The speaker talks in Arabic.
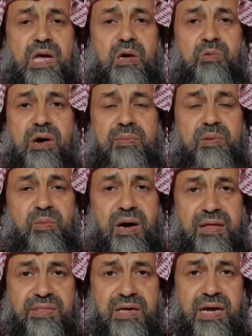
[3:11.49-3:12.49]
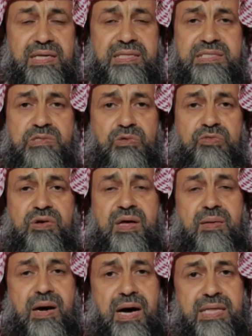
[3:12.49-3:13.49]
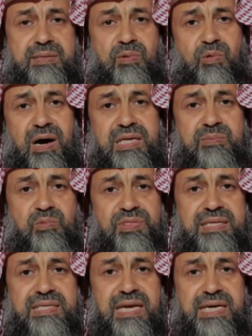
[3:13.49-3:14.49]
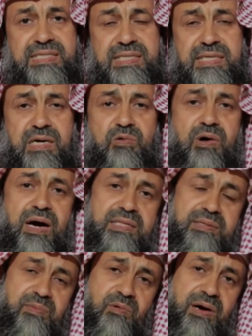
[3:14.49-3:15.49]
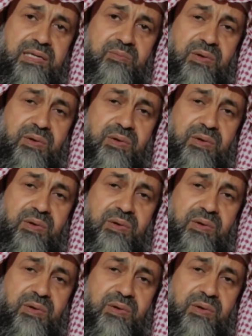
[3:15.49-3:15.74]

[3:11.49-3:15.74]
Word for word: وبالمحاضرات نشوف هذه مواد مضادة للأكسدة وهذه مواد